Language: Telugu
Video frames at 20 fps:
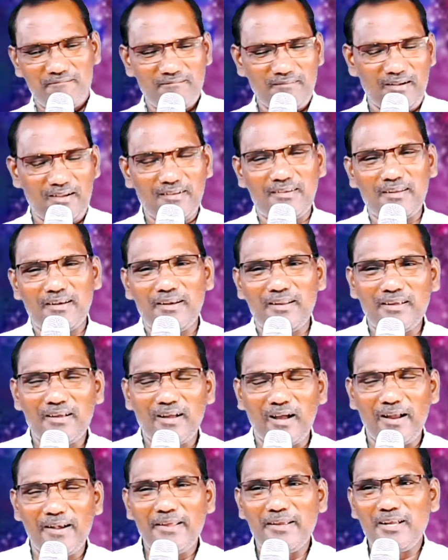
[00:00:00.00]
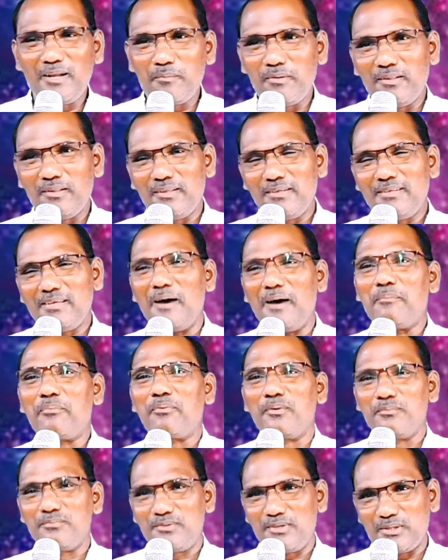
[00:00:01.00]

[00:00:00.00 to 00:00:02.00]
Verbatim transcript: వెంటనే అనేక మంది జ్ఞాపకం